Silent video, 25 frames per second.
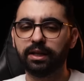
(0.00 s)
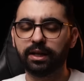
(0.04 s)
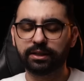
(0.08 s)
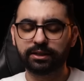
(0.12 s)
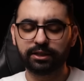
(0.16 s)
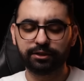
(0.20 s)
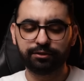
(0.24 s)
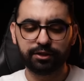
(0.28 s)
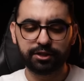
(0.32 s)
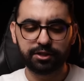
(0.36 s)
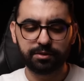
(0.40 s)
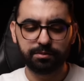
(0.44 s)

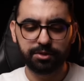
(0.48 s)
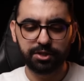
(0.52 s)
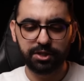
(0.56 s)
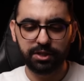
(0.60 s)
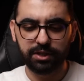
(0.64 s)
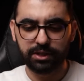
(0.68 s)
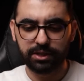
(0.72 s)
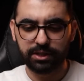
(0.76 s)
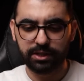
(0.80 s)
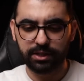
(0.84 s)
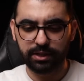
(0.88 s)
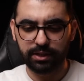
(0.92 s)
اللقطه فاش
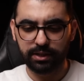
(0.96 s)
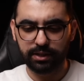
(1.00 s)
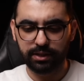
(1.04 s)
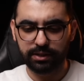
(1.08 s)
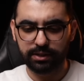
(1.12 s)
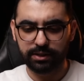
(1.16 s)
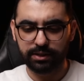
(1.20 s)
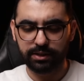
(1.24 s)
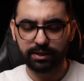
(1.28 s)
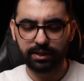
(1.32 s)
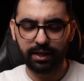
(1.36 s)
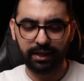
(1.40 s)
مشيت
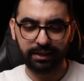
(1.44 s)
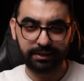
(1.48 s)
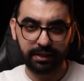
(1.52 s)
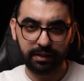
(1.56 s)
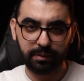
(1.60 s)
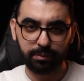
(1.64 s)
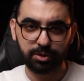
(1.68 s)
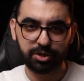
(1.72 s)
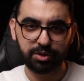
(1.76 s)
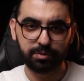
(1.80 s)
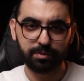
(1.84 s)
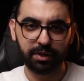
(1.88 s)
آه، حدا
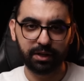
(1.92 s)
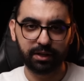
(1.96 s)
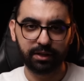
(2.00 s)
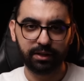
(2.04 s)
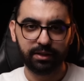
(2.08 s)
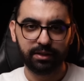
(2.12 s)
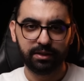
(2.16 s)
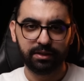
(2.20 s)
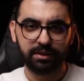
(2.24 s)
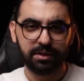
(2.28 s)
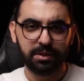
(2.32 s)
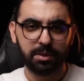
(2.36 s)
المجمر
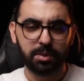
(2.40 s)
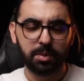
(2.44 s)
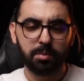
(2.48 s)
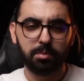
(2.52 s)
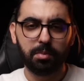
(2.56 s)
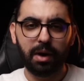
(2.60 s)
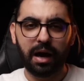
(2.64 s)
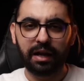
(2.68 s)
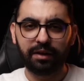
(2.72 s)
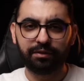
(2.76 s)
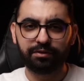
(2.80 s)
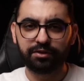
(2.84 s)

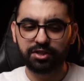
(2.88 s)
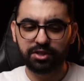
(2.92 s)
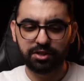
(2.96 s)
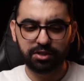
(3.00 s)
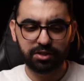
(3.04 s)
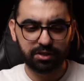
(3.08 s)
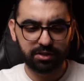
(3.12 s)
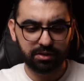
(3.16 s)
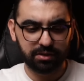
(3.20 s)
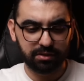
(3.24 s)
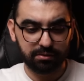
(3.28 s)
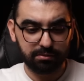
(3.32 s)
ما
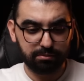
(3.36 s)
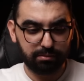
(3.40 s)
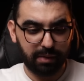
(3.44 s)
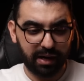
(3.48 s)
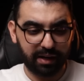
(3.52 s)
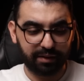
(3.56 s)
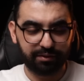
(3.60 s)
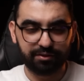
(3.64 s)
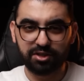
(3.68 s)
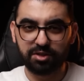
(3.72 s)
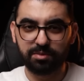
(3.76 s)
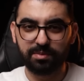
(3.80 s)
عرفتش ما
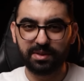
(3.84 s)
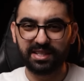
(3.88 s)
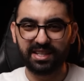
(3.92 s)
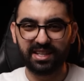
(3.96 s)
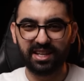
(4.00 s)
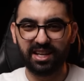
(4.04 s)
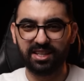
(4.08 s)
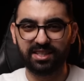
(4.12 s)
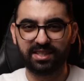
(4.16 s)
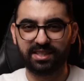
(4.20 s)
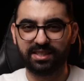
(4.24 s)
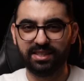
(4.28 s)
عرفتش بس
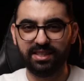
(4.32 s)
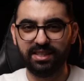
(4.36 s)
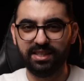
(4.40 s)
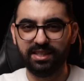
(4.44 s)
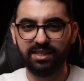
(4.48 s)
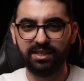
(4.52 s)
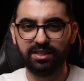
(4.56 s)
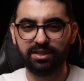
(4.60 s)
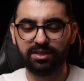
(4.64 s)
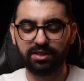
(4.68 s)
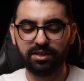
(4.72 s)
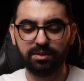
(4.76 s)

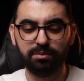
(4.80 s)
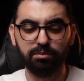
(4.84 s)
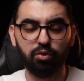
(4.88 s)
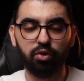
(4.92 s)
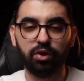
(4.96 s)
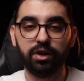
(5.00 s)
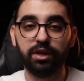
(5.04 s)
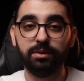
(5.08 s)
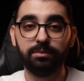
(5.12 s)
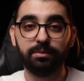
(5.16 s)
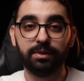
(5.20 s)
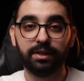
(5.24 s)
حسيت
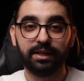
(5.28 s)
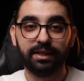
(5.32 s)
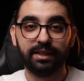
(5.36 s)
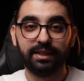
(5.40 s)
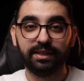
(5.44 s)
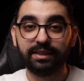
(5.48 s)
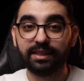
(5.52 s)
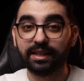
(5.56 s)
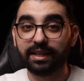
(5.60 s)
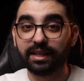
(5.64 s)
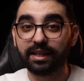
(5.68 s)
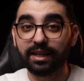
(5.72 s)
المهم
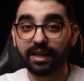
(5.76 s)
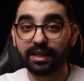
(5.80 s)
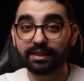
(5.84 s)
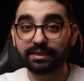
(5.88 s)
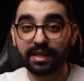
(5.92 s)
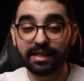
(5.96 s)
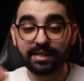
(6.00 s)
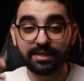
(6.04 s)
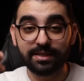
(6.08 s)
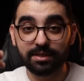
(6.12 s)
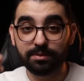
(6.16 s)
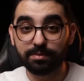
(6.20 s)
ديك
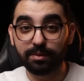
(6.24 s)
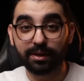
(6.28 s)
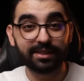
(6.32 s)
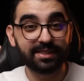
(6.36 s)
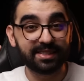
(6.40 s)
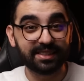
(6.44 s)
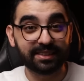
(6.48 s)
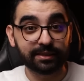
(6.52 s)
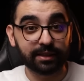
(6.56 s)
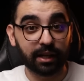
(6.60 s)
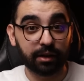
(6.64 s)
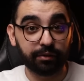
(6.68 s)
اللقطه حسيت
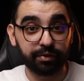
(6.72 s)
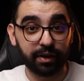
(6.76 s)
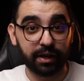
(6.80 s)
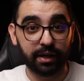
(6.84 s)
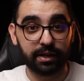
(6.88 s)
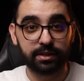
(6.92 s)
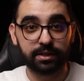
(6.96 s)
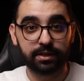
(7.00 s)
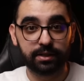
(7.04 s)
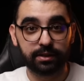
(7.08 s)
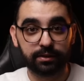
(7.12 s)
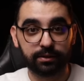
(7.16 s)
براسي
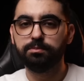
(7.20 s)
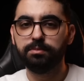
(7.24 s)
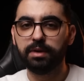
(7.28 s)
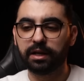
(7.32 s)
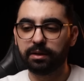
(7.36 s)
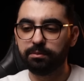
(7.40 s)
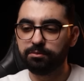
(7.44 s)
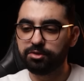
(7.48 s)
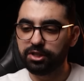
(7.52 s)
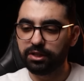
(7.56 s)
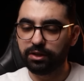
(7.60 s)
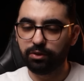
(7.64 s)
طرفعت
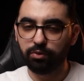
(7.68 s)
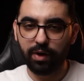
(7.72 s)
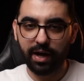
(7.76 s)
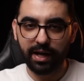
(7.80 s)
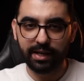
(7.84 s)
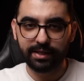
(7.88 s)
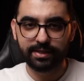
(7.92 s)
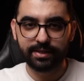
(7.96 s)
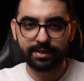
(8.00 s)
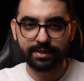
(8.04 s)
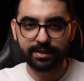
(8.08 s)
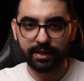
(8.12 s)
تماك مشيت
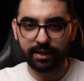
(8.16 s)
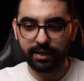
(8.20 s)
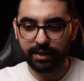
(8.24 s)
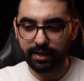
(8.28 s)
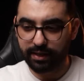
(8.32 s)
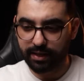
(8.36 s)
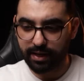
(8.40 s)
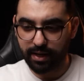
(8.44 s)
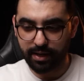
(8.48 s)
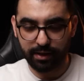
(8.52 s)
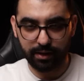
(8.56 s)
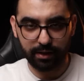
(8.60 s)
لواحد السله
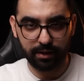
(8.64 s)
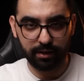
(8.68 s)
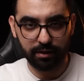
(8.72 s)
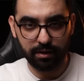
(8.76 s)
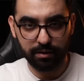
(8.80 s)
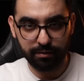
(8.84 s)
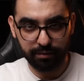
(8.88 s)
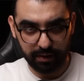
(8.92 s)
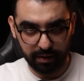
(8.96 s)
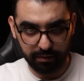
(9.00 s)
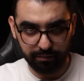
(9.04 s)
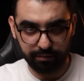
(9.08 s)
كان
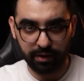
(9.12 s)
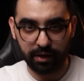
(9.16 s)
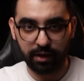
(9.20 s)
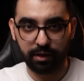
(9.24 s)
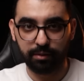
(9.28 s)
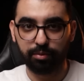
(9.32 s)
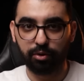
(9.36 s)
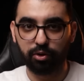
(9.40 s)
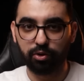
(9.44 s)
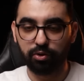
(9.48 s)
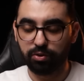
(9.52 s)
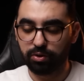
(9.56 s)
آه، كان فيها
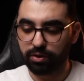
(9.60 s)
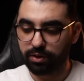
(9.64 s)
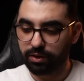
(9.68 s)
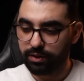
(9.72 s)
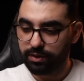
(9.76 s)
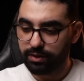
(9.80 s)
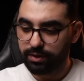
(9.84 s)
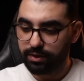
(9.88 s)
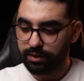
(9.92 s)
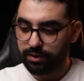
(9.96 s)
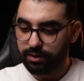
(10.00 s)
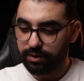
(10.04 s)
البخور
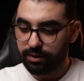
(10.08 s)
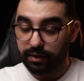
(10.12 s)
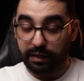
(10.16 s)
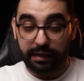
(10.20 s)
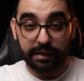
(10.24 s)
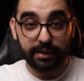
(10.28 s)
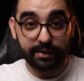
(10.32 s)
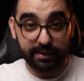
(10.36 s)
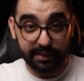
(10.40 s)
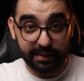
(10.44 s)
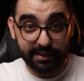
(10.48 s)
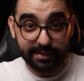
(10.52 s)

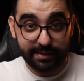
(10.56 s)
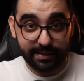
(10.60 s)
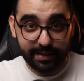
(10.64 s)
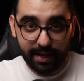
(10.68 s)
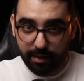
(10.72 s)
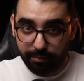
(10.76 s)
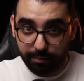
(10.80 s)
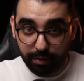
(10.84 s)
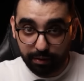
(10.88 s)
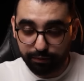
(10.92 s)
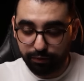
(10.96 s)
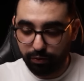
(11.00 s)
كنت ديك
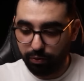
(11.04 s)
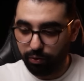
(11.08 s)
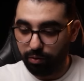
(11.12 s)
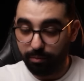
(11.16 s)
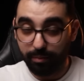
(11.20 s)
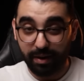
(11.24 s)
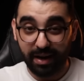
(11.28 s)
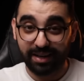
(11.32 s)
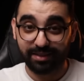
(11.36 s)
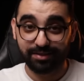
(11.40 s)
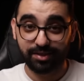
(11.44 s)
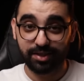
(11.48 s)
الساعه مرفوع
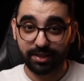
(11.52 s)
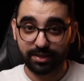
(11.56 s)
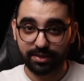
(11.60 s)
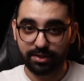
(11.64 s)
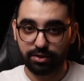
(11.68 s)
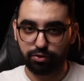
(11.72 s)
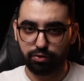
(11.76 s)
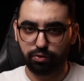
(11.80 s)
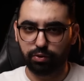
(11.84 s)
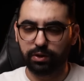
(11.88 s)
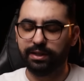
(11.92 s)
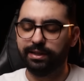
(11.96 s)
ما عرفتش راسي
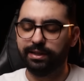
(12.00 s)
شنو